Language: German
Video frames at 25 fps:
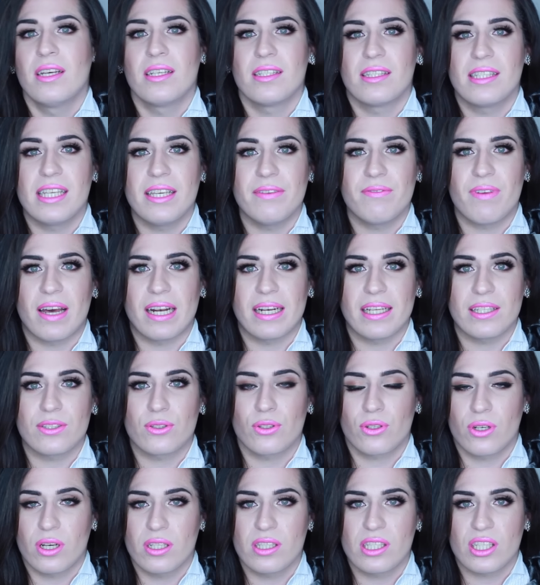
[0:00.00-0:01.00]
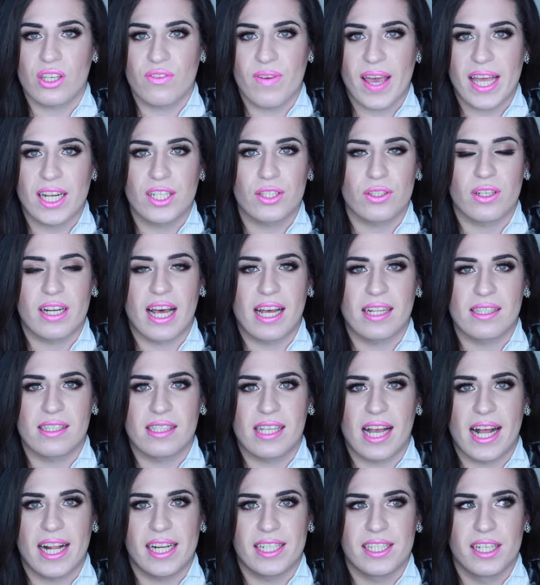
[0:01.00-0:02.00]
Sie war nicht so konsequent und hat
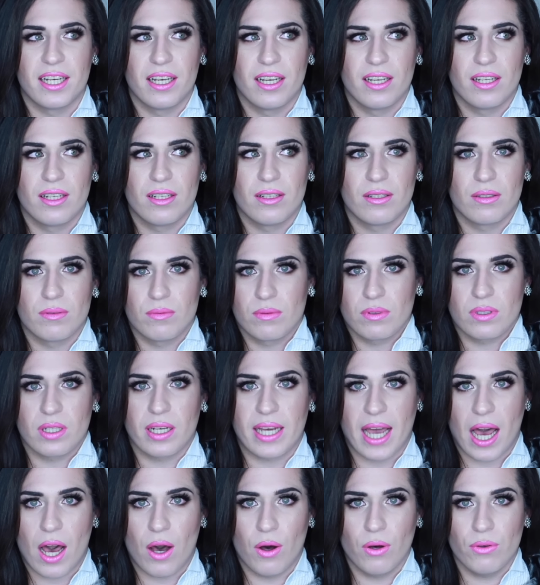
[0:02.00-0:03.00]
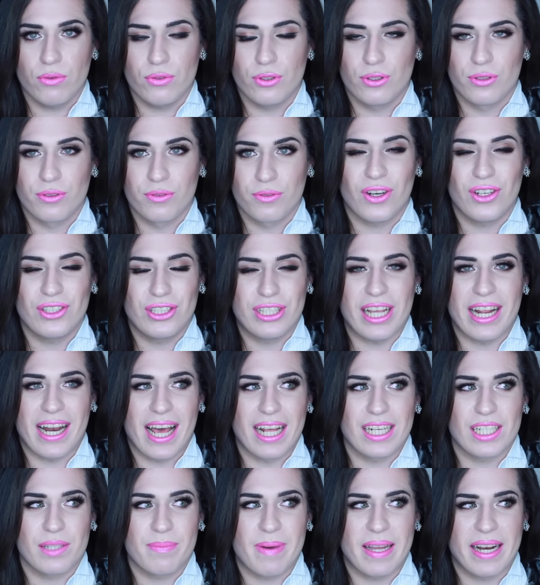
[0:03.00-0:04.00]
es halt gekauft. Und dann
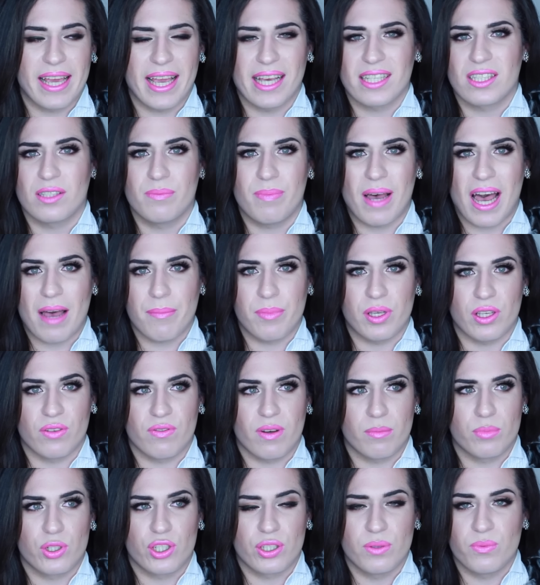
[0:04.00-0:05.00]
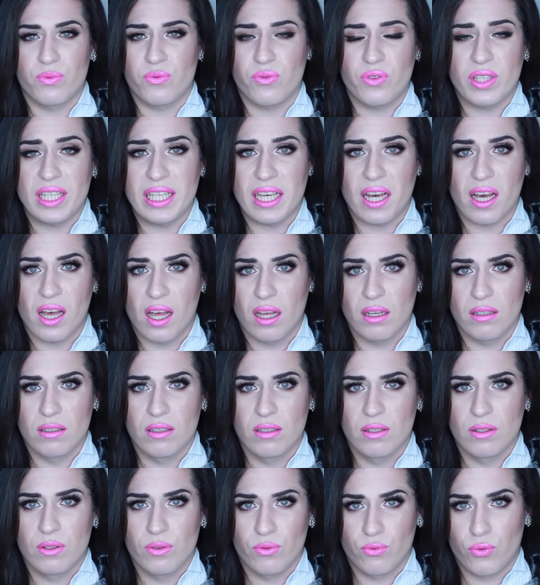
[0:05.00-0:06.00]
hatte ich meine erste Barbie. Ich war bestimmt vier,
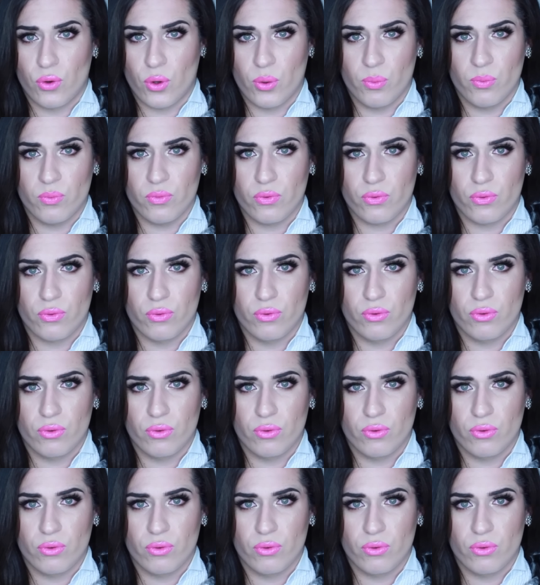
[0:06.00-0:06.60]
5.